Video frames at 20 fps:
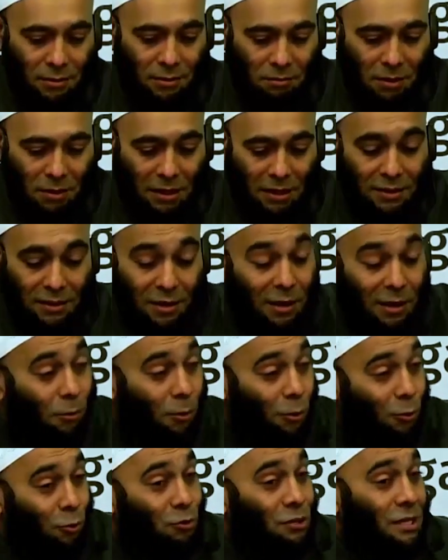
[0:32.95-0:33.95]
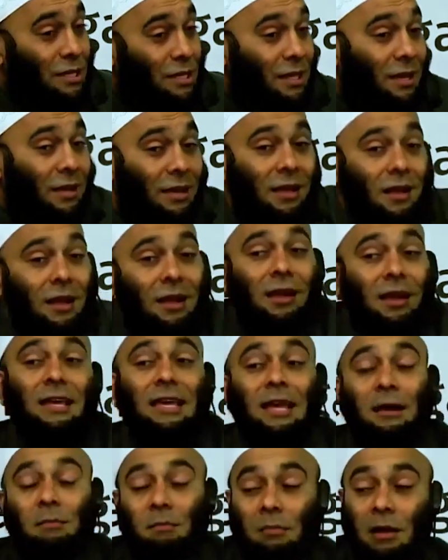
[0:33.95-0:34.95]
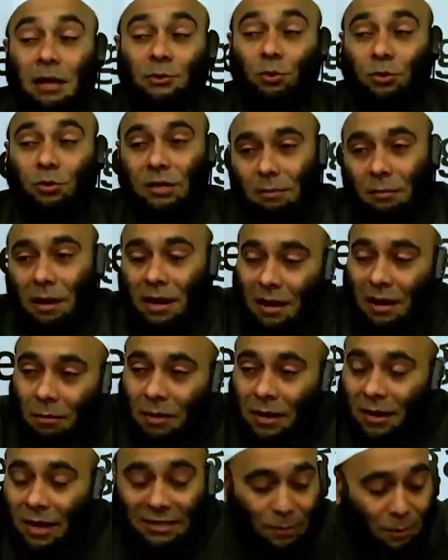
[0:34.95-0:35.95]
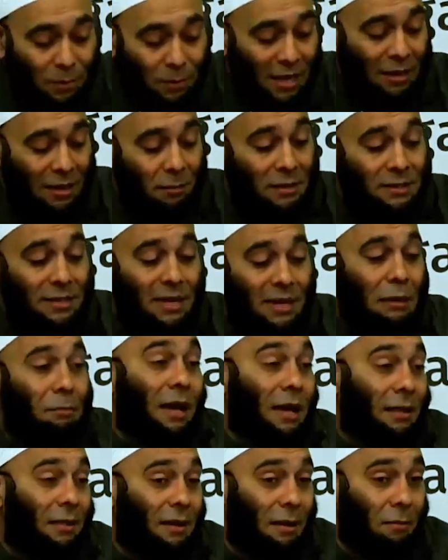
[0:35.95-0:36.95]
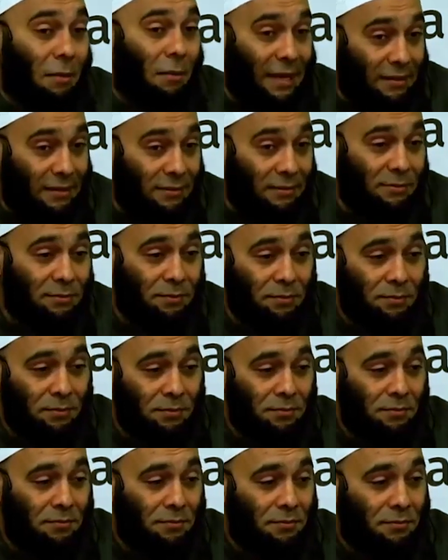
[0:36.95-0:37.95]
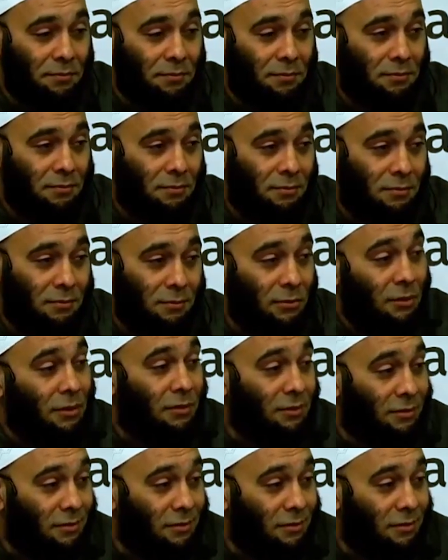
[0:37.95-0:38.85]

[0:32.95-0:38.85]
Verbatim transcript: masalah reproduksinya? Karena yang masuk di badan mereka sebagian besar lemak yang tidak baik. Itu loh.